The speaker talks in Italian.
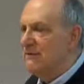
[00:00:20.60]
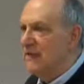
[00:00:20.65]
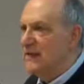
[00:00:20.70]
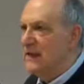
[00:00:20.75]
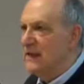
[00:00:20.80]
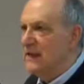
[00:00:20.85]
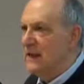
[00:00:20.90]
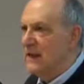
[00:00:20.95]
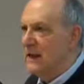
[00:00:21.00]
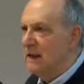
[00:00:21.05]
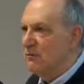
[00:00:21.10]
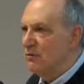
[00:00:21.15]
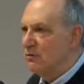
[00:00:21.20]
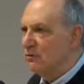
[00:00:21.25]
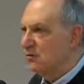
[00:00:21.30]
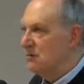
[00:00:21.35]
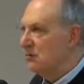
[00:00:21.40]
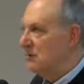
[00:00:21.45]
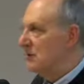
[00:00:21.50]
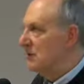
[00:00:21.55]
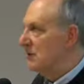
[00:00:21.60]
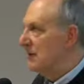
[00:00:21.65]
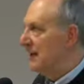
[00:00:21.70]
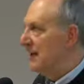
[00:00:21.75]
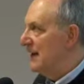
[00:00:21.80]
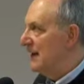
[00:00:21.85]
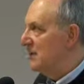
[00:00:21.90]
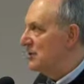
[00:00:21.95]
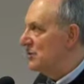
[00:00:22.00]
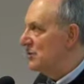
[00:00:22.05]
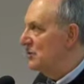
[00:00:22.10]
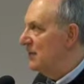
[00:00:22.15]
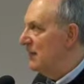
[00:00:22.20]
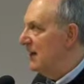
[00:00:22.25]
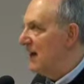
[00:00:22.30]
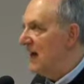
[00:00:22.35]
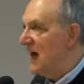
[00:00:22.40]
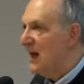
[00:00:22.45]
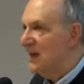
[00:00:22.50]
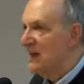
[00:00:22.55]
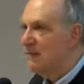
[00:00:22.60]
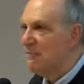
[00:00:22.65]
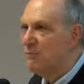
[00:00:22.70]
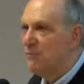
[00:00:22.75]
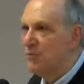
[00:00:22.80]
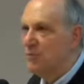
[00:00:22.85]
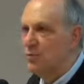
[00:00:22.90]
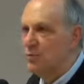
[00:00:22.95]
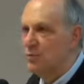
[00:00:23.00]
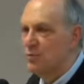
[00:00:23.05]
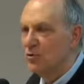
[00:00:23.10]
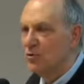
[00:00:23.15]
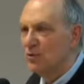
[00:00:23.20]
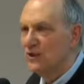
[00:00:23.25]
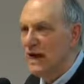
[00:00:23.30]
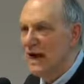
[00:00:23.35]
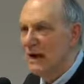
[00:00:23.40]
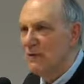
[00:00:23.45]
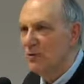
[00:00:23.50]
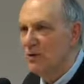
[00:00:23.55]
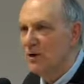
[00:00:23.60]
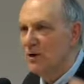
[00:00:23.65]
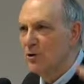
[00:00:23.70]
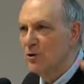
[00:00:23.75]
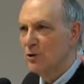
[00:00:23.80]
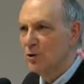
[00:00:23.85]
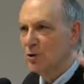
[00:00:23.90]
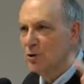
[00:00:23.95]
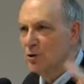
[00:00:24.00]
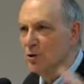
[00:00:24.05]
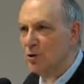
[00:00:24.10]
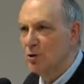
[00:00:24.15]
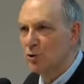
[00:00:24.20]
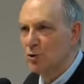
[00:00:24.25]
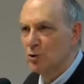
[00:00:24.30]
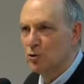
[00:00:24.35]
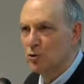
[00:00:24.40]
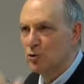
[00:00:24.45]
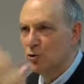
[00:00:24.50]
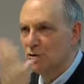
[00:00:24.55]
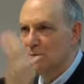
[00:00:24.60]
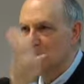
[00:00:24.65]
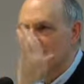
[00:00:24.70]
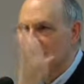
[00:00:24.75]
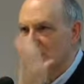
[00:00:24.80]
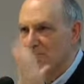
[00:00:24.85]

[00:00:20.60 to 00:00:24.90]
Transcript: vedere adesso a che punto siamo del nostro corso.